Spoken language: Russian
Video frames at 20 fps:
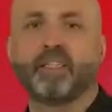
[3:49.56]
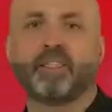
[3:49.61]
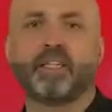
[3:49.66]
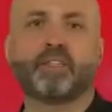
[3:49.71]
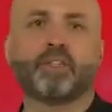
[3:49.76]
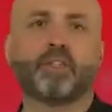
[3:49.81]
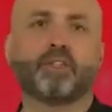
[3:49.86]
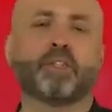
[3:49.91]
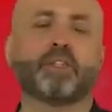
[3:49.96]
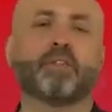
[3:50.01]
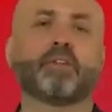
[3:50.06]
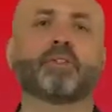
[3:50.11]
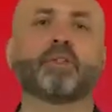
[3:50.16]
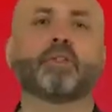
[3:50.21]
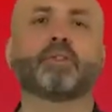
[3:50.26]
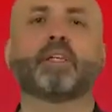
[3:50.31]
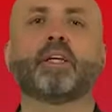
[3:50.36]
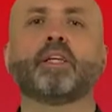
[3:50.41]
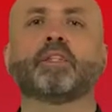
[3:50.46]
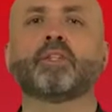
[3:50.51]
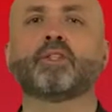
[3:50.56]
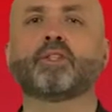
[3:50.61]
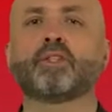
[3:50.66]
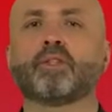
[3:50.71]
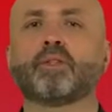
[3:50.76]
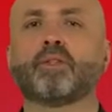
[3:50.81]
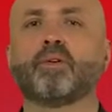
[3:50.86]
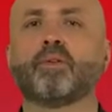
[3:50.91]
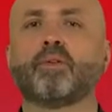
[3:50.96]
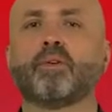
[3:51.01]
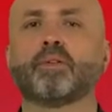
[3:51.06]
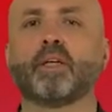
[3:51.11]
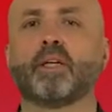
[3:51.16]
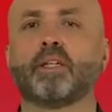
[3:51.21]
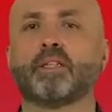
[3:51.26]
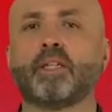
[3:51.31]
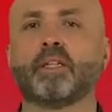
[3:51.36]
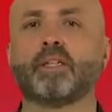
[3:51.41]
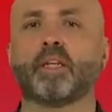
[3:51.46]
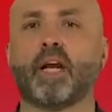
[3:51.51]
1936 год.
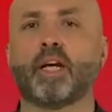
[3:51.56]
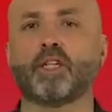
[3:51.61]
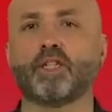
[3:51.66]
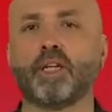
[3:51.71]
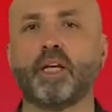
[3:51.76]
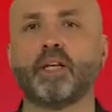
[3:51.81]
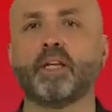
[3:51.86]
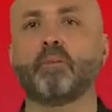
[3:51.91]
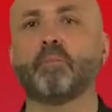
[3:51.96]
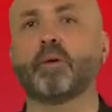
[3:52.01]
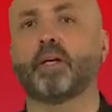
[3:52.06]
День рождения